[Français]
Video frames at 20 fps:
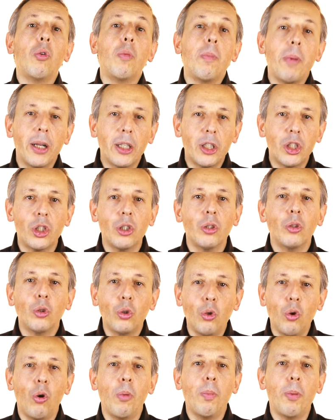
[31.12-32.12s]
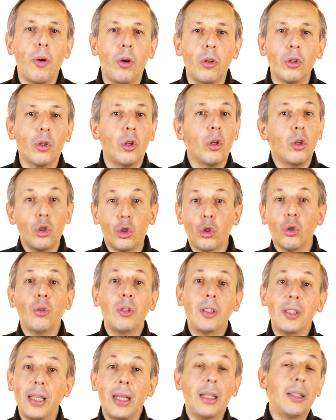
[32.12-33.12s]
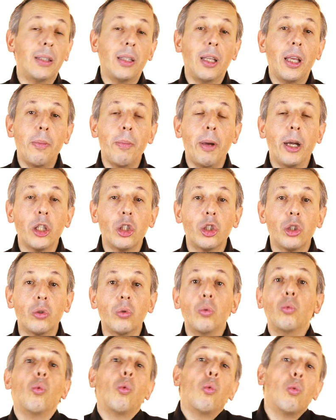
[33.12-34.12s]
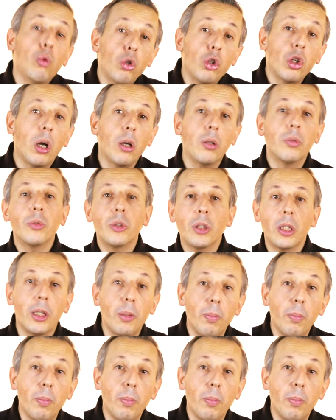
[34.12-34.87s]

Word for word: au match de reprendre. Jeu 7 et match, ou chat, ça